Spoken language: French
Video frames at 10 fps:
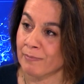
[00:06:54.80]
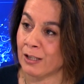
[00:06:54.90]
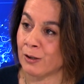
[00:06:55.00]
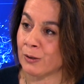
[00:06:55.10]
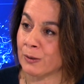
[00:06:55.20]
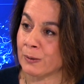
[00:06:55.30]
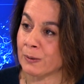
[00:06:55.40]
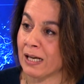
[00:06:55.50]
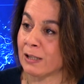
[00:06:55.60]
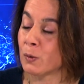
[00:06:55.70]

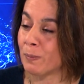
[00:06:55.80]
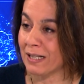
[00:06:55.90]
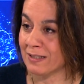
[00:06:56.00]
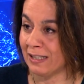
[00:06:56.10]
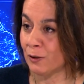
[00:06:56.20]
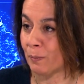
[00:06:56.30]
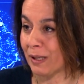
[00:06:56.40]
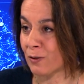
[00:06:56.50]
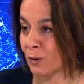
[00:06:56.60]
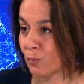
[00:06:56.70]
indo-persane, en
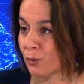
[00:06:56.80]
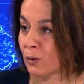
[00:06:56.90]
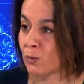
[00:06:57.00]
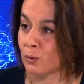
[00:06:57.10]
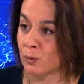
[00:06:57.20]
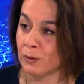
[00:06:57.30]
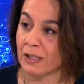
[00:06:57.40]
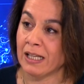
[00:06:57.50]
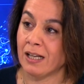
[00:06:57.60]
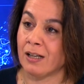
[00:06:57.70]
persan puis en ourdou,
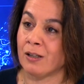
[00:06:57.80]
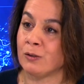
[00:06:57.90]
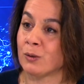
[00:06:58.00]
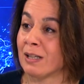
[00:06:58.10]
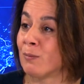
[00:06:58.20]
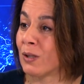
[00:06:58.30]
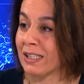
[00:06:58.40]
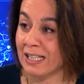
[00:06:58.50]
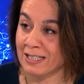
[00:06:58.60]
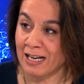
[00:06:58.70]
notamment
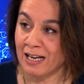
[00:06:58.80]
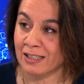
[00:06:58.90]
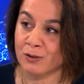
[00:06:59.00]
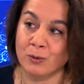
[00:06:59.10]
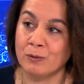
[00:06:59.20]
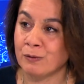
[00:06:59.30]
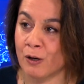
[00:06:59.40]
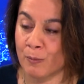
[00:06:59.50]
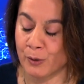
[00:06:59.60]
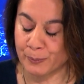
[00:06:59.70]
les ghazals qui sont une
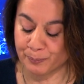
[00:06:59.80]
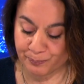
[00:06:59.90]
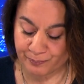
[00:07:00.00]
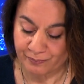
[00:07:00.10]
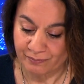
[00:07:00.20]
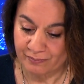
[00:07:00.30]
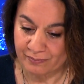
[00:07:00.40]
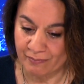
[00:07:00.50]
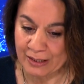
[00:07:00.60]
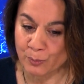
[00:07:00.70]
forme
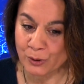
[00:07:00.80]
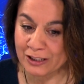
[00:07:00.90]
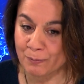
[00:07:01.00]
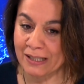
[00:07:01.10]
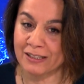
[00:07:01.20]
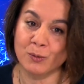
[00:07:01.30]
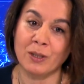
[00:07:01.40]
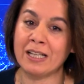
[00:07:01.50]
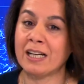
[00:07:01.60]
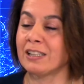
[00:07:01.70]
poétique
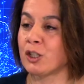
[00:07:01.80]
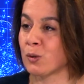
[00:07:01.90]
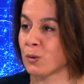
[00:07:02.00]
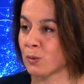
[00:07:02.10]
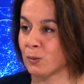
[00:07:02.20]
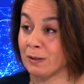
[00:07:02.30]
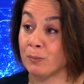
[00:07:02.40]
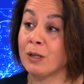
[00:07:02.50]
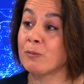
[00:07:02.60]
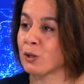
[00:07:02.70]
particulière, des chansons, des
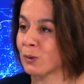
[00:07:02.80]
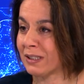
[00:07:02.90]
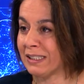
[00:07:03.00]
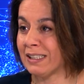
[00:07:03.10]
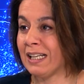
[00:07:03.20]
poèmes chantés